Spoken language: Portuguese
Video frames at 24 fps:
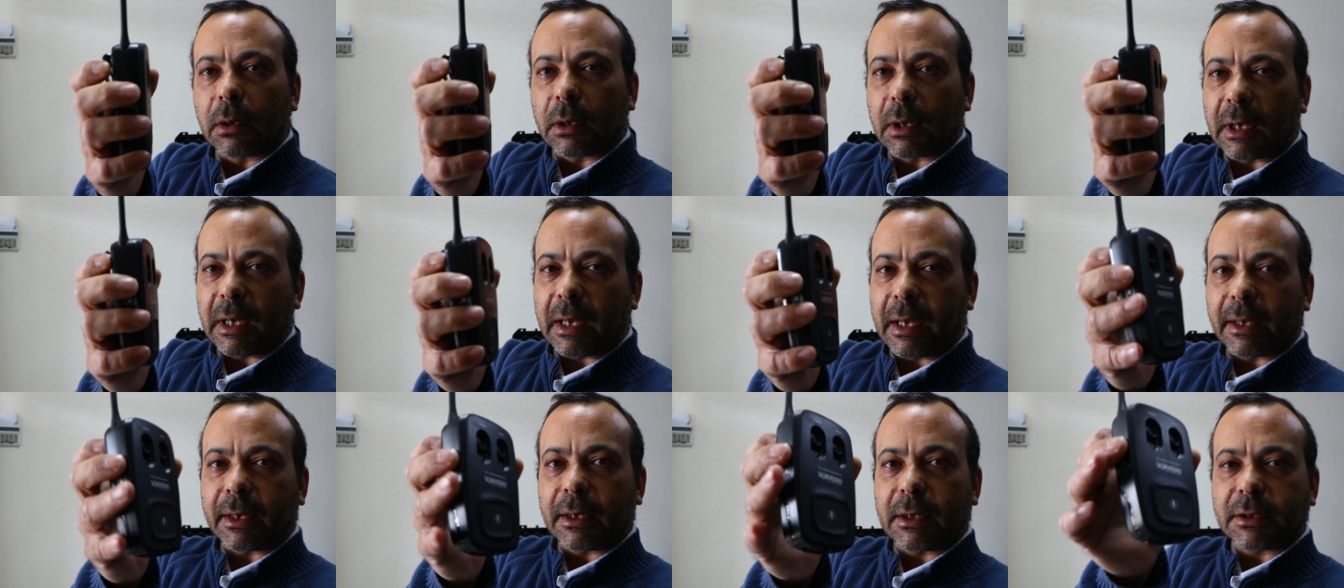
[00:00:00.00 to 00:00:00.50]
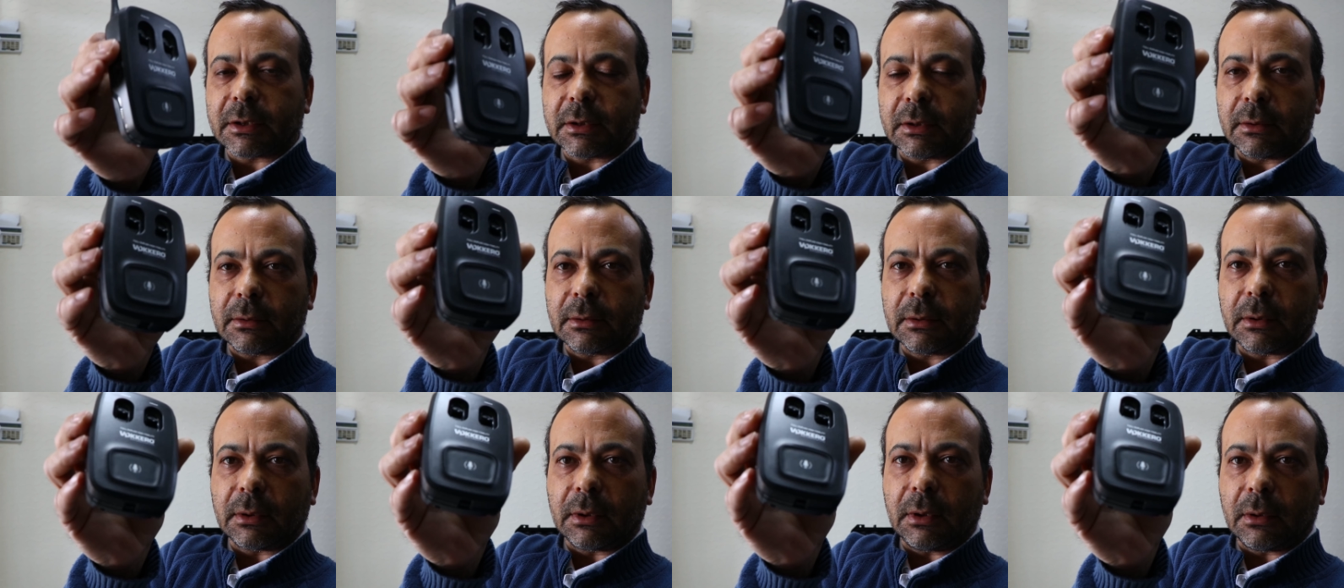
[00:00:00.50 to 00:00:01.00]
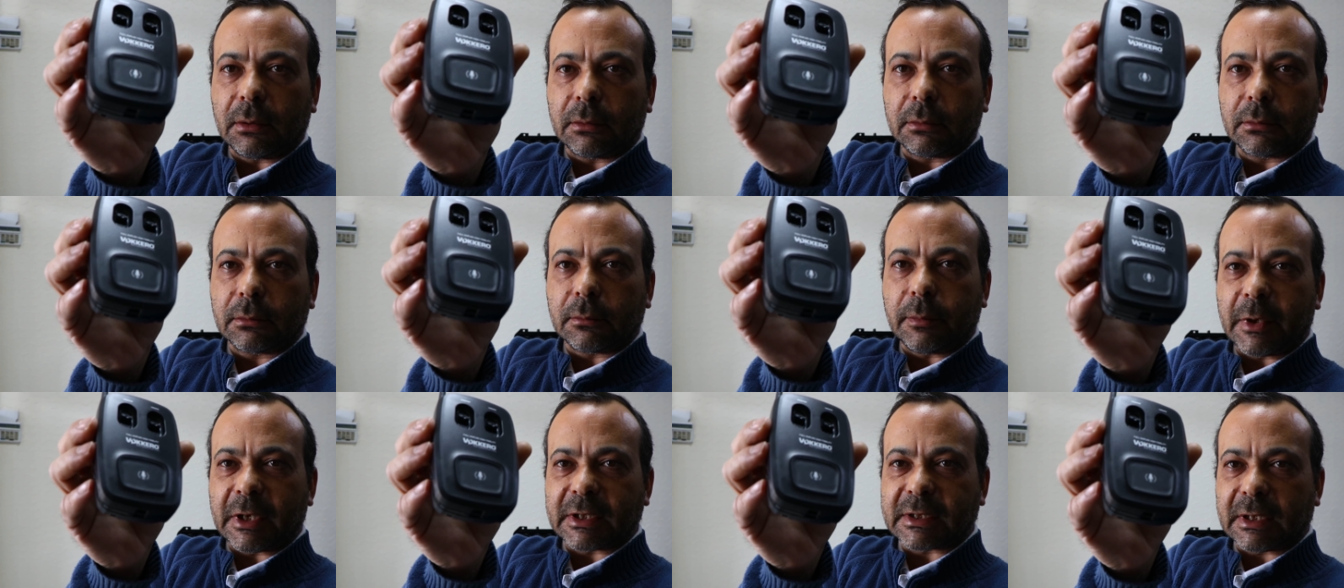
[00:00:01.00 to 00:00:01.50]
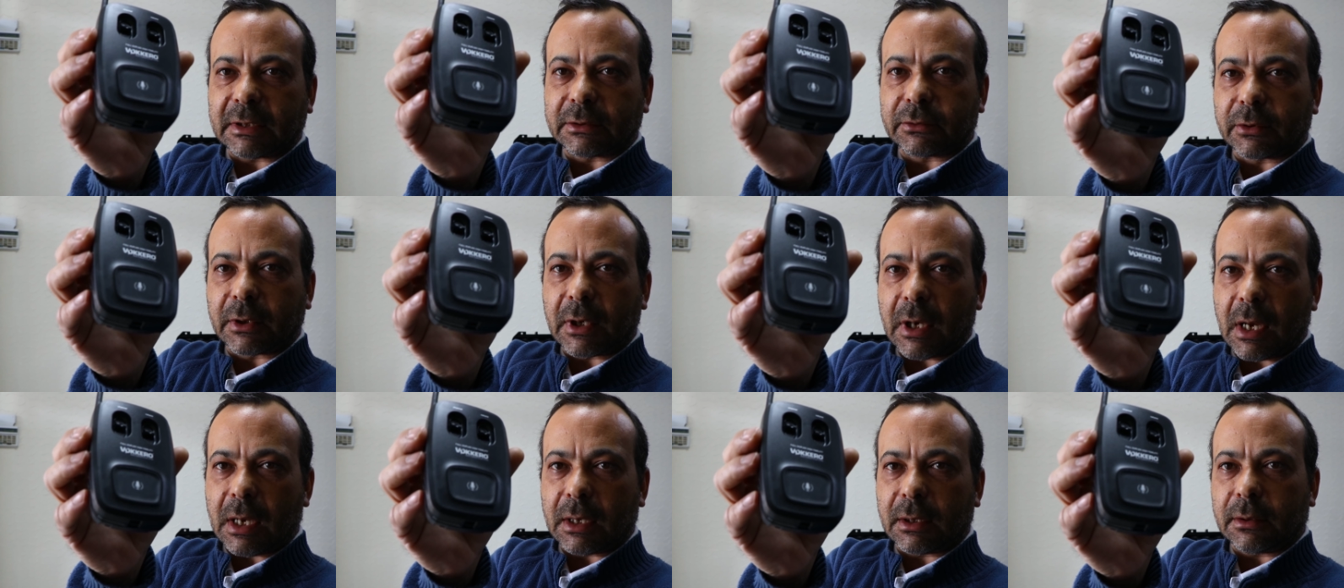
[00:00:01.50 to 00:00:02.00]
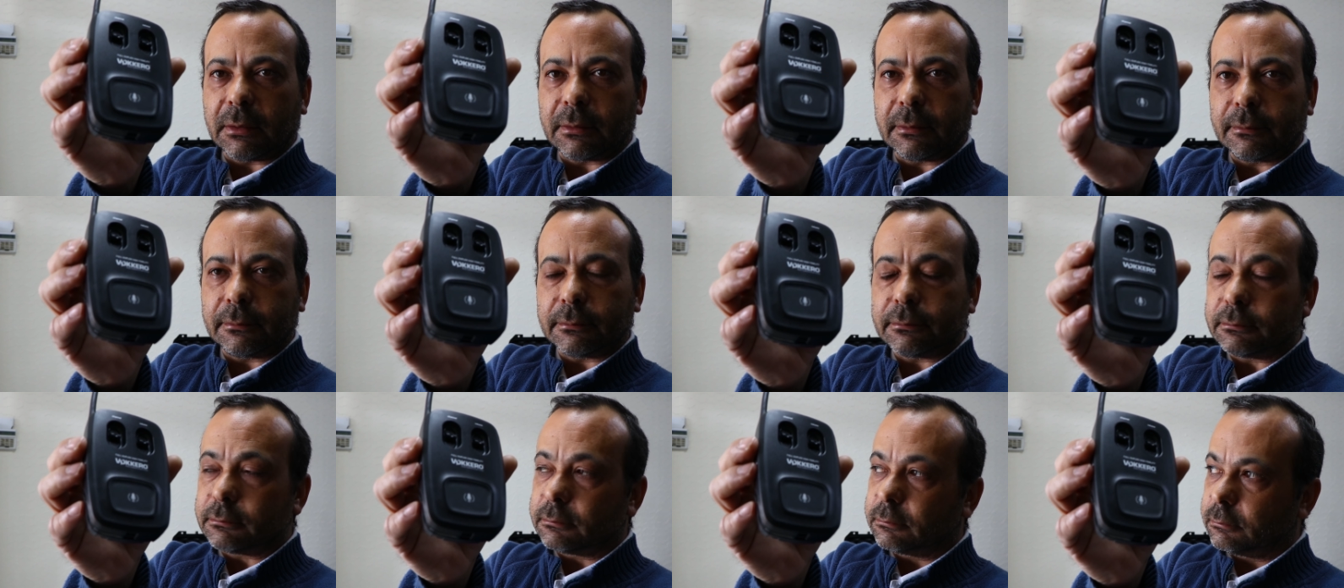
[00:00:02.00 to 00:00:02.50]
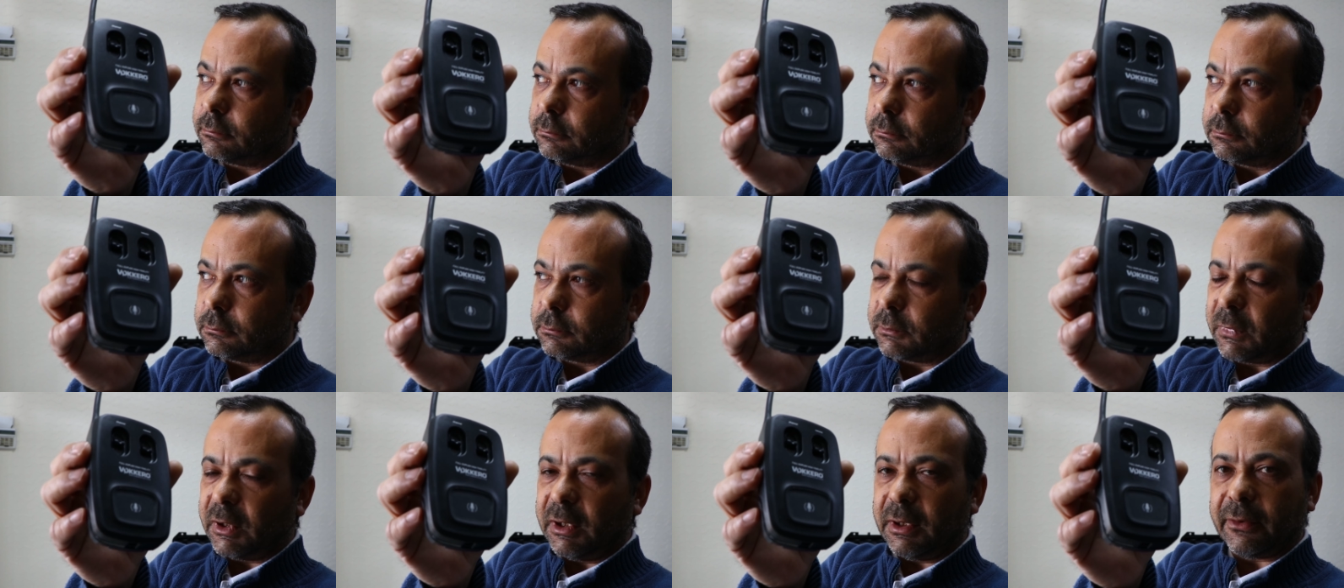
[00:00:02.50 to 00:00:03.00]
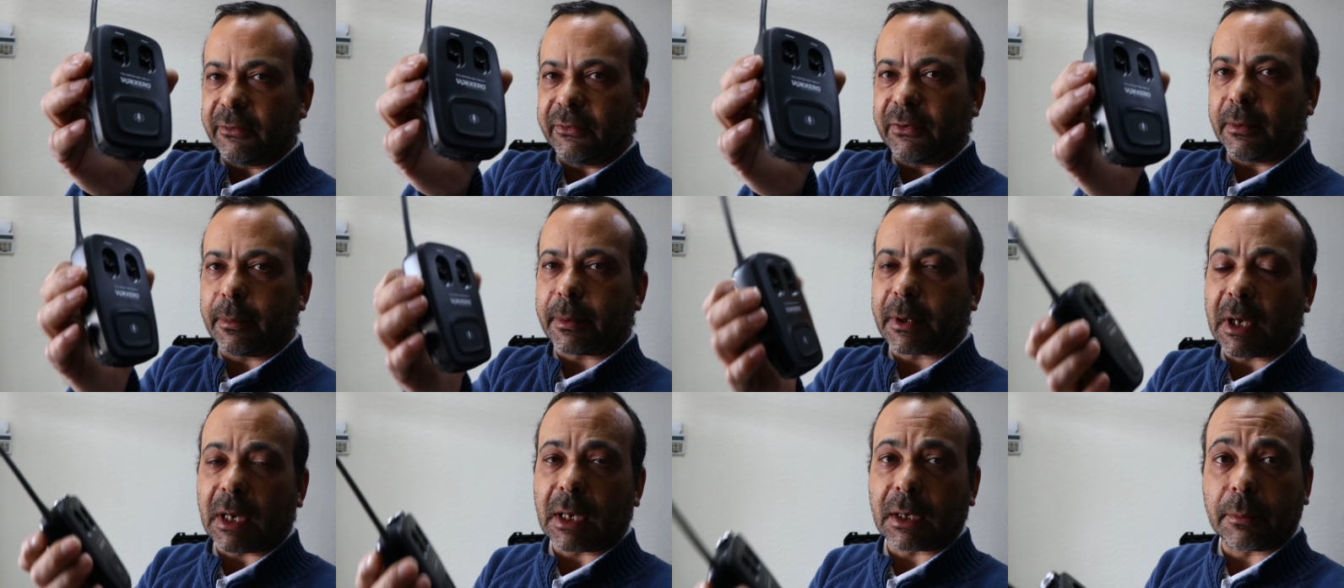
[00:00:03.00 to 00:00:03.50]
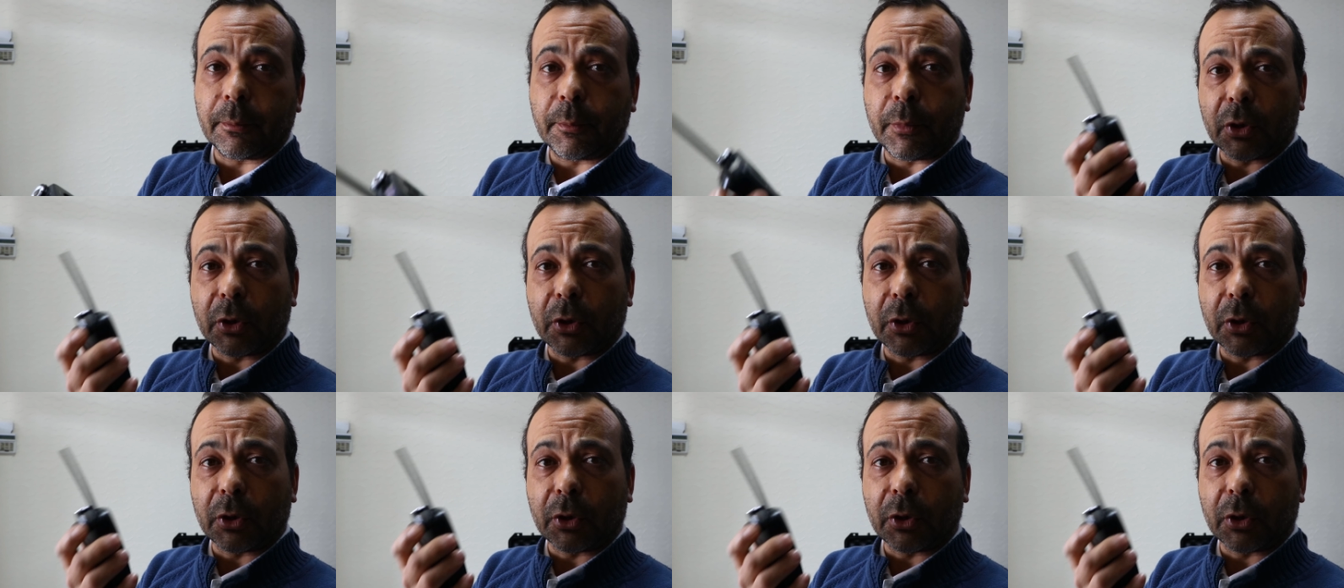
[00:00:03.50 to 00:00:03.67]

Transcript: carregas, ele começa a tocar e a vibrar.